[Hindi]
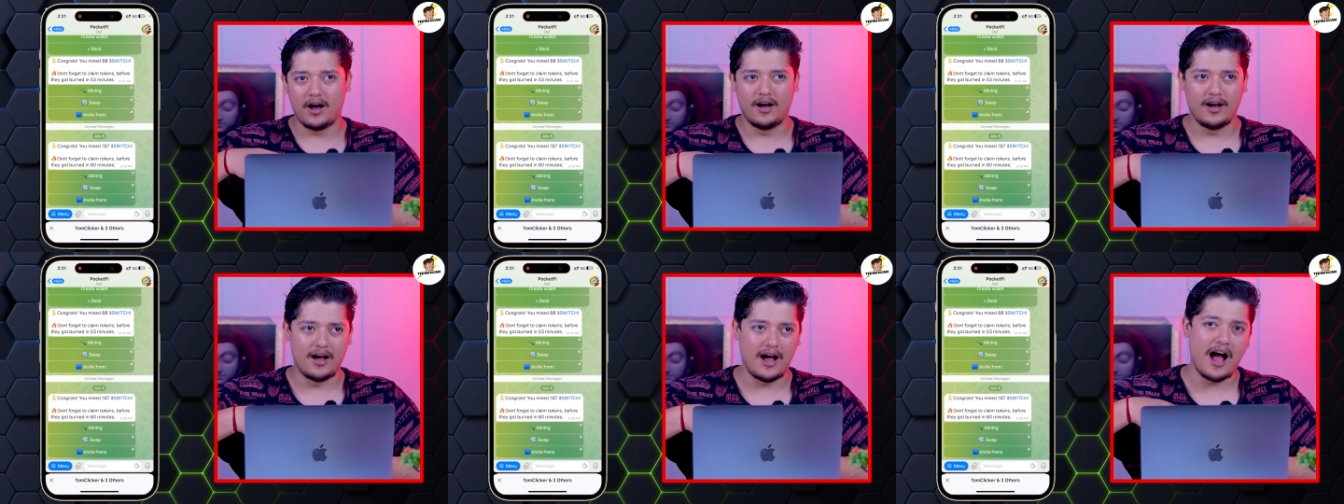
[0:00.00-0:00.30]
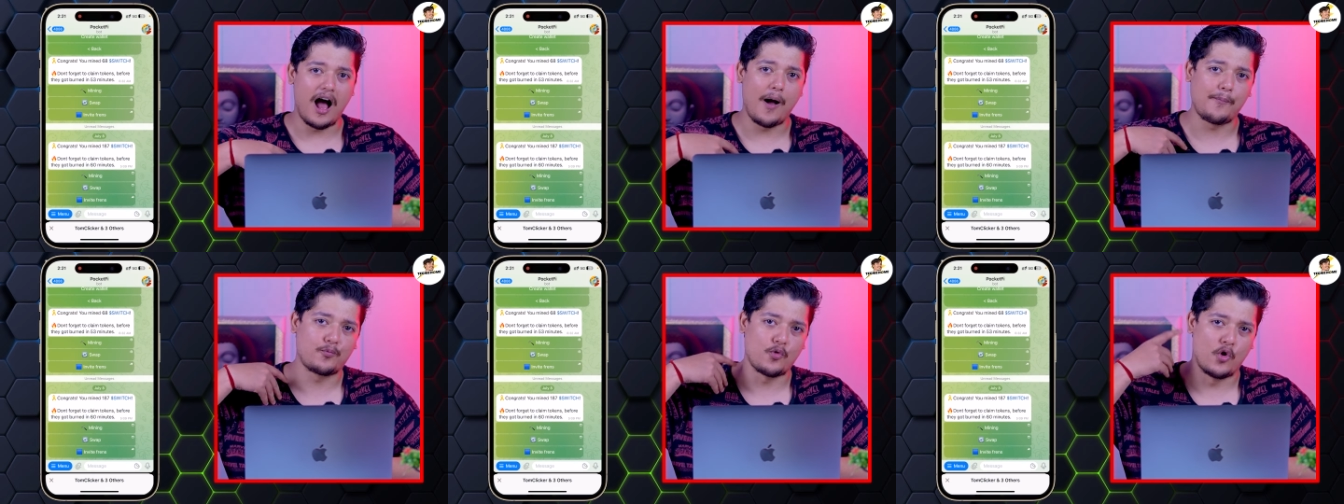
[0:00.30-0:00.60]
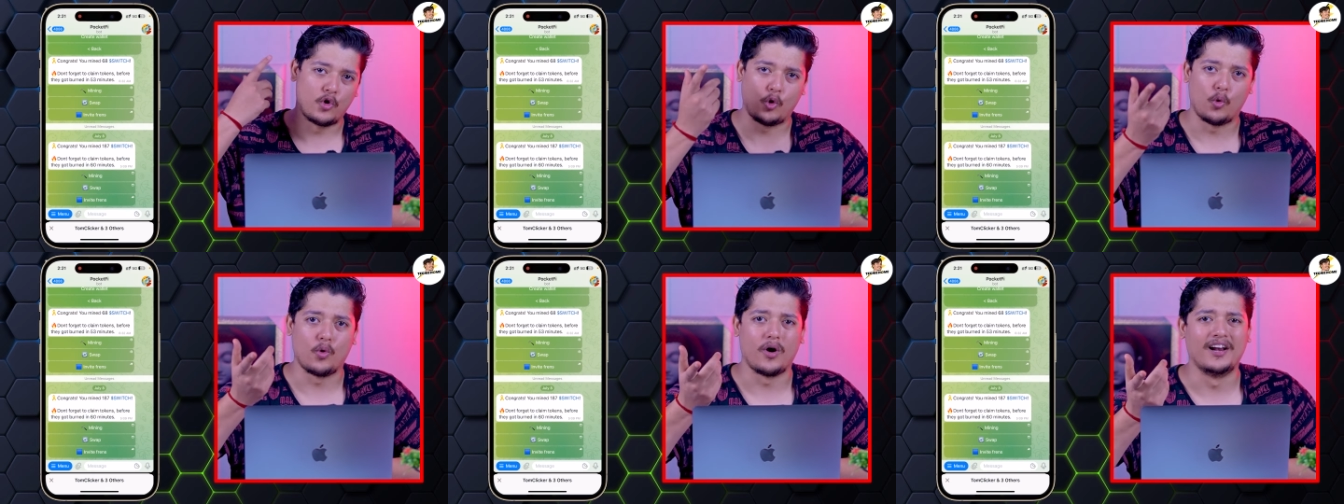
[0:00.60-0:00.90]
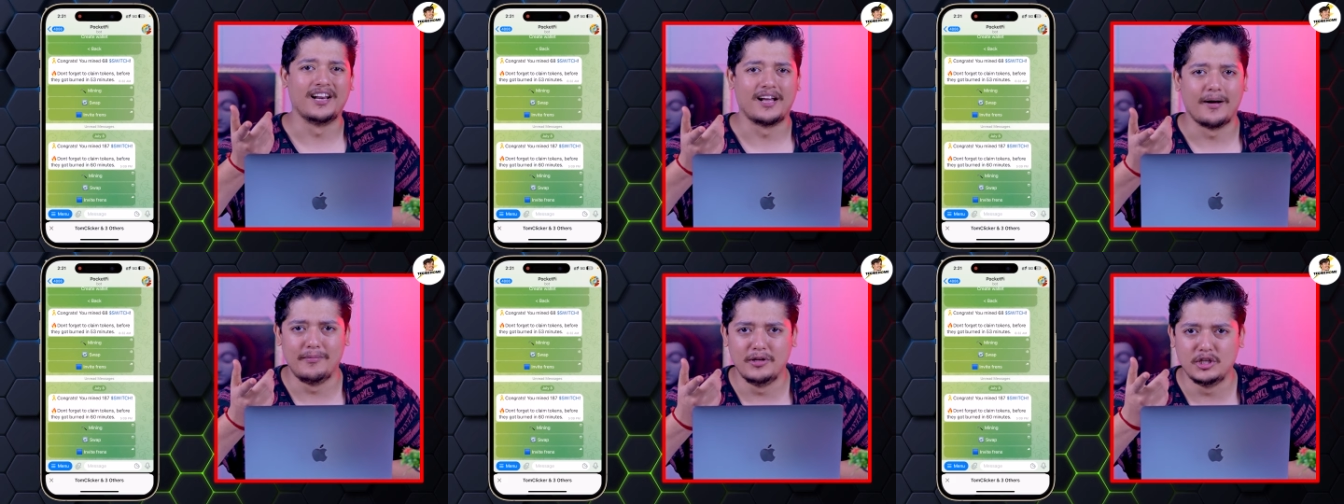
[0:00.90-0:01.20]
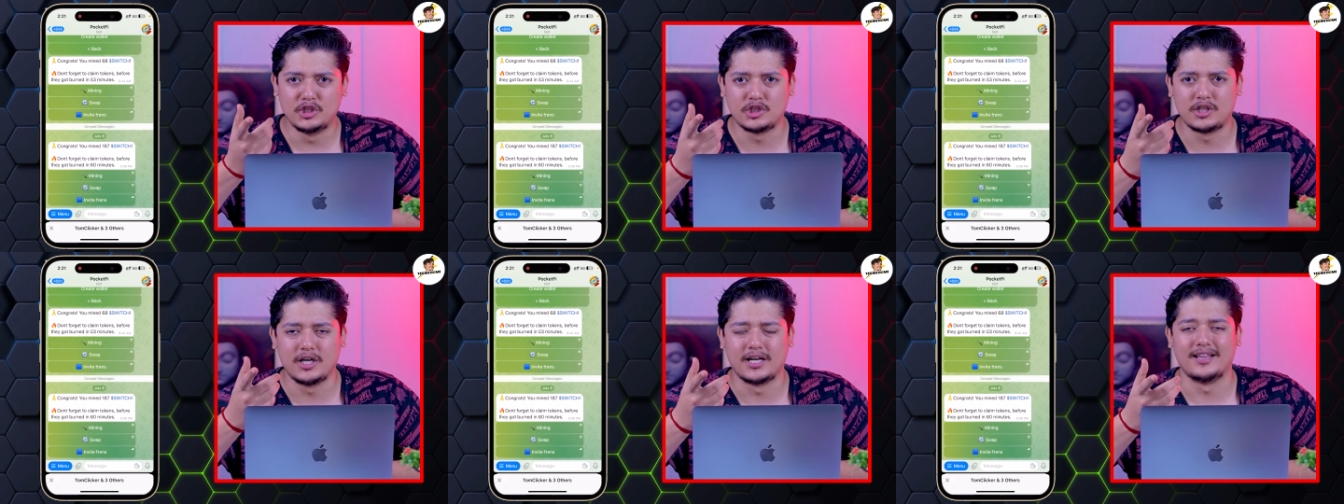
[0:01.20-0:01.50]
आपको टोकन कब
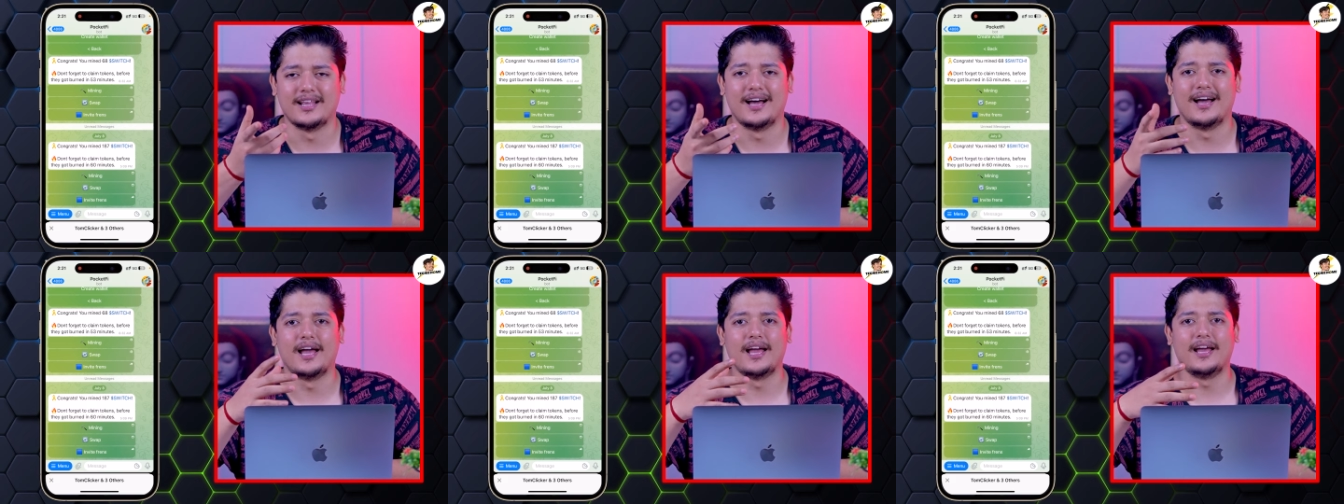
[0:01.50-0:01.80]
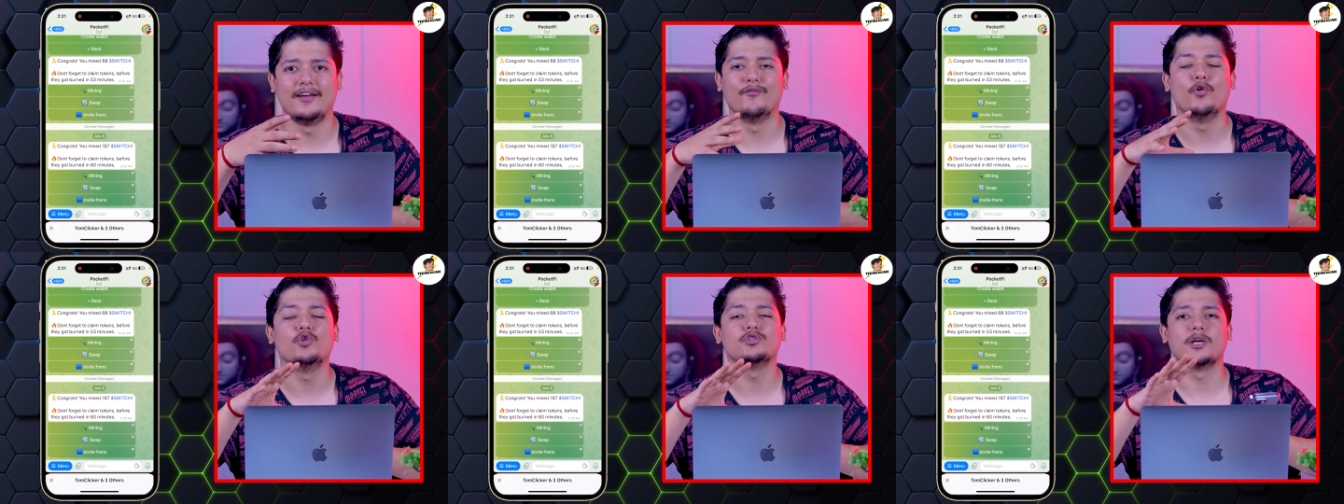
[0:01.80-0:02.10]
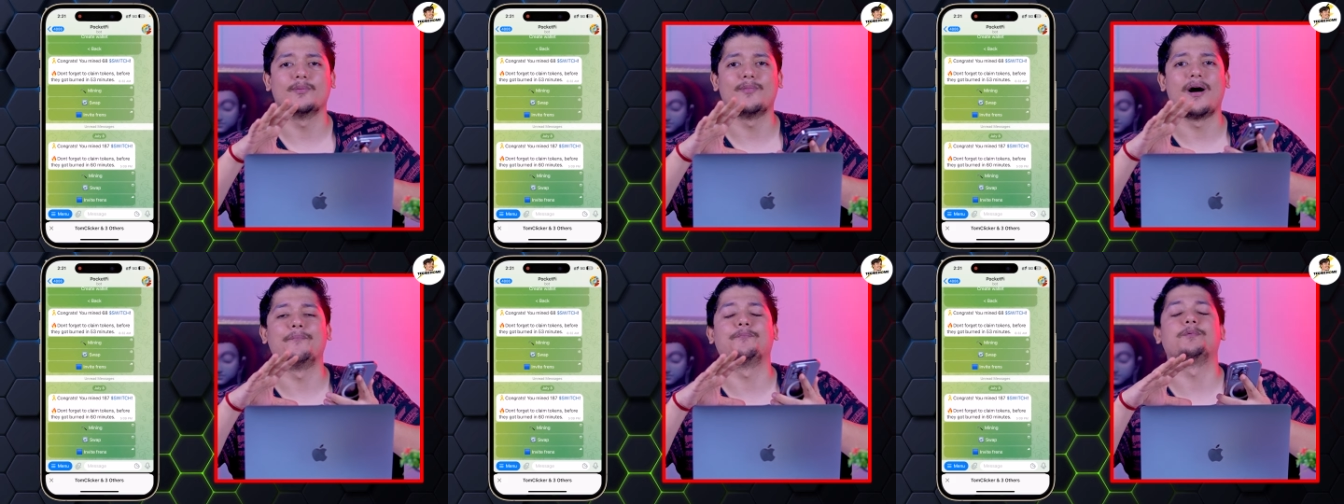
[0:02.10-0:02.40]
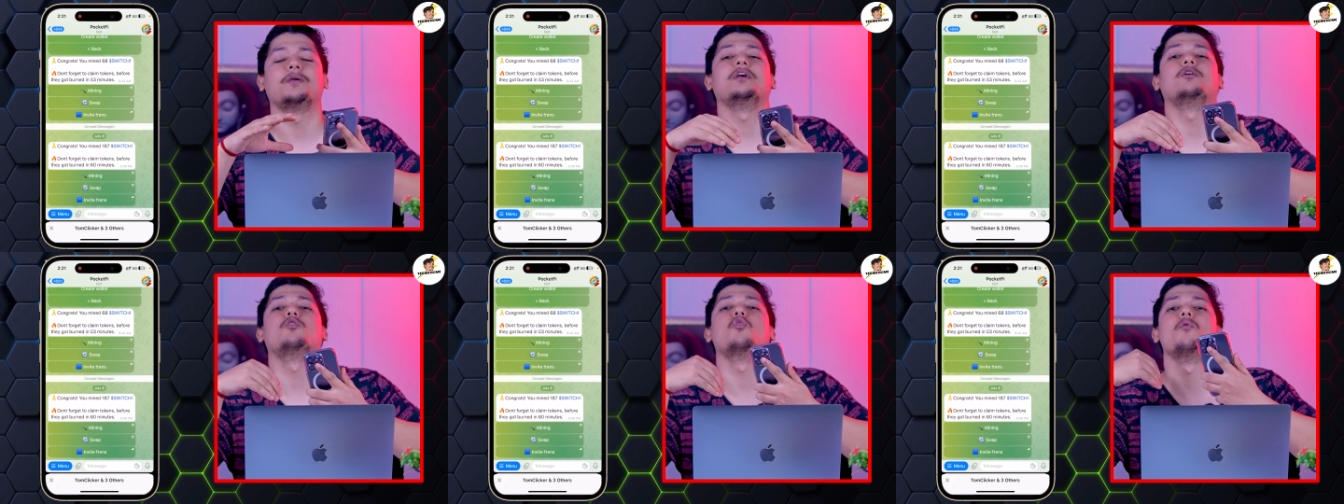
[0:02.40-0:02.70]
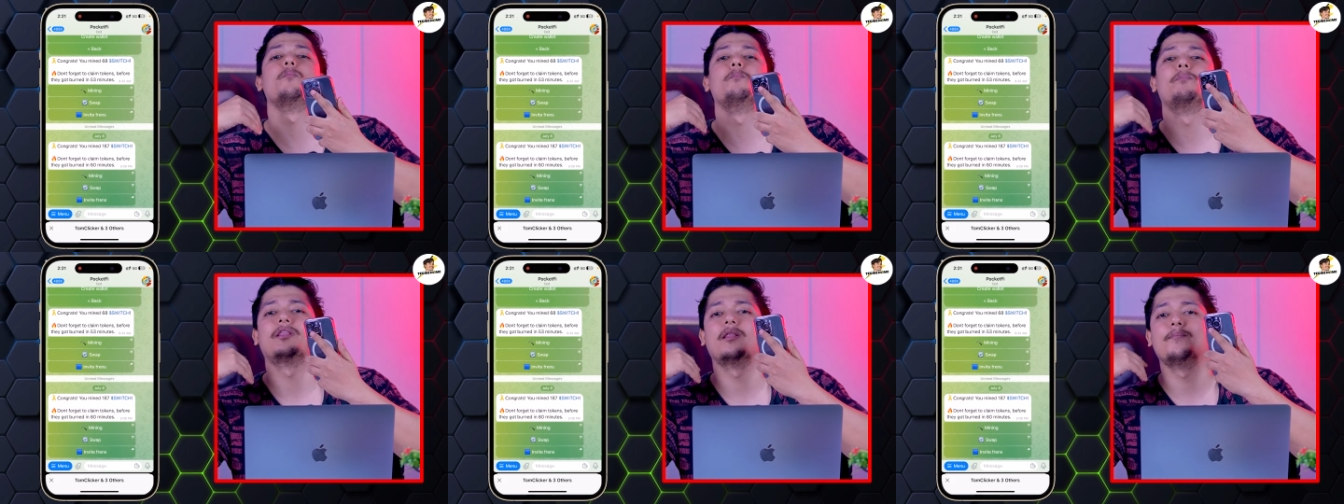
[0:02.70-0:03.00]
लिस्ट करना है वो सब आपकी
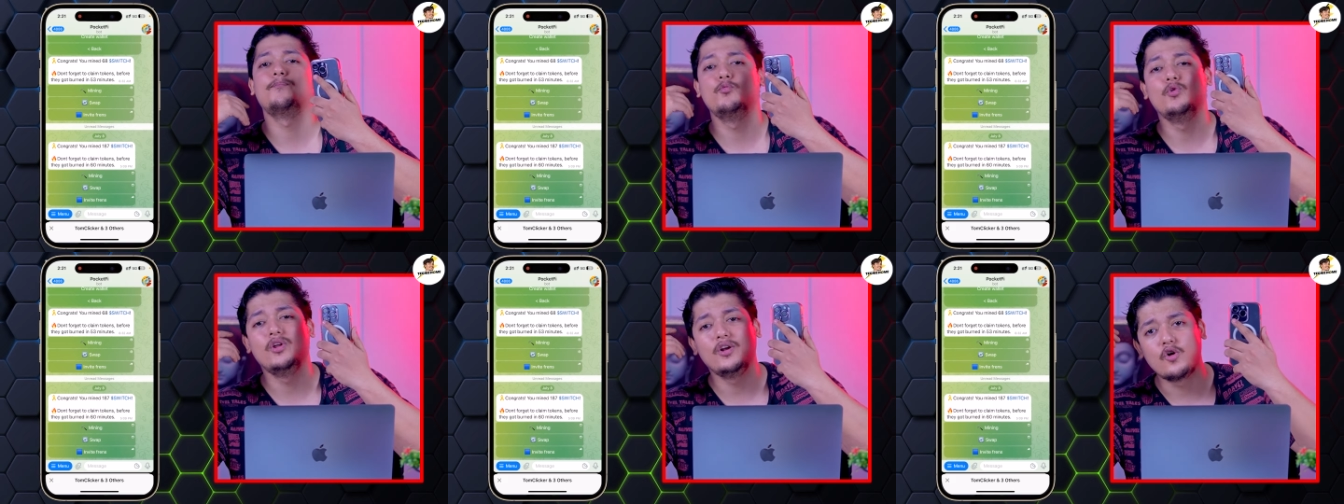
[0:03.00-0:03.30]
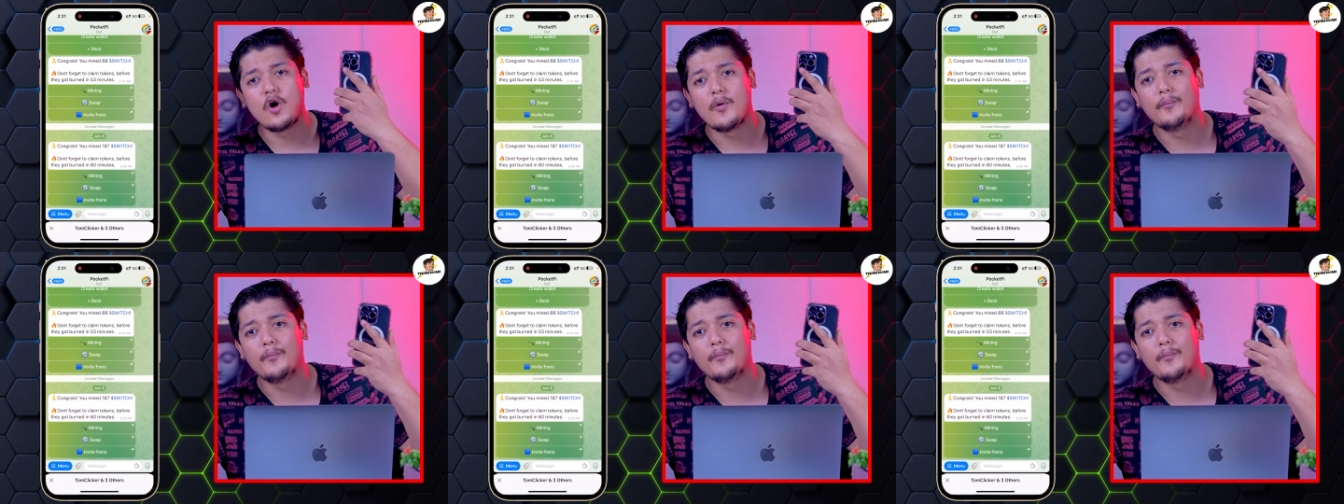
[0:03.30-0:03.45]
मतलब पूरी